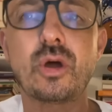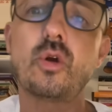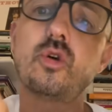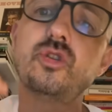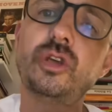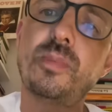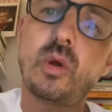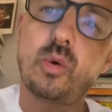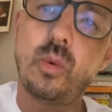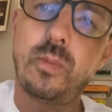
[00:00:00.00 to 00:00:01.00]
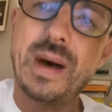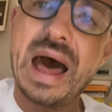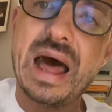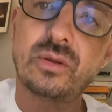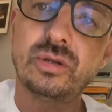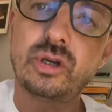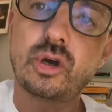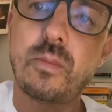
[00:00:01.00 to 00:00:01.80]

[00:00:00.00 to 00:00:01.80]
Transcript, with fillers: ero così preoccupato di Cop